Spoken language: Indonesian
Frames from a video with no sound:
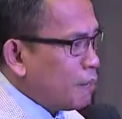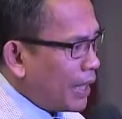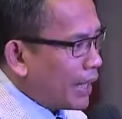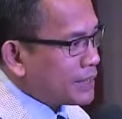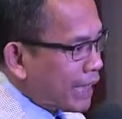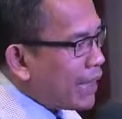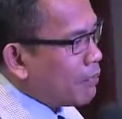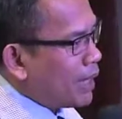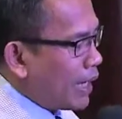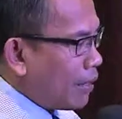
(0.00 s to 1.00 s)
mereka sangat
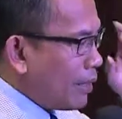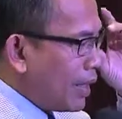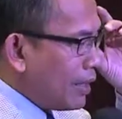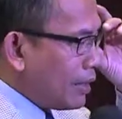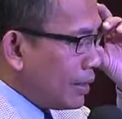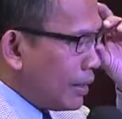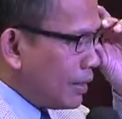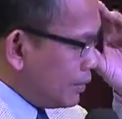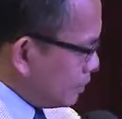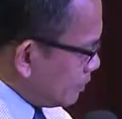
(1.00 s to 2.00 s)
mengenal, malah uh,